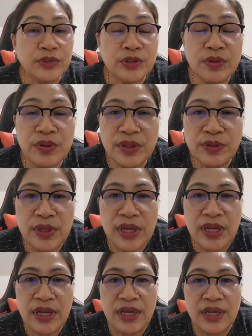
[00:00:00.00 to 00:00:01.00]
so, ano
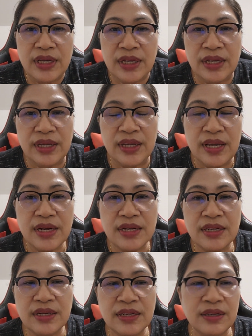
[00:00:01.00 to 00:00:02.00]
na, uh, ang
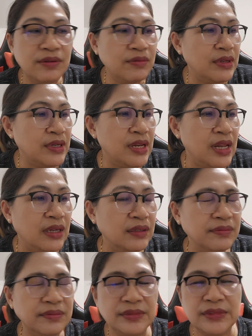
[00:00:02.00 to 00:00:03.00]
kwan na lang,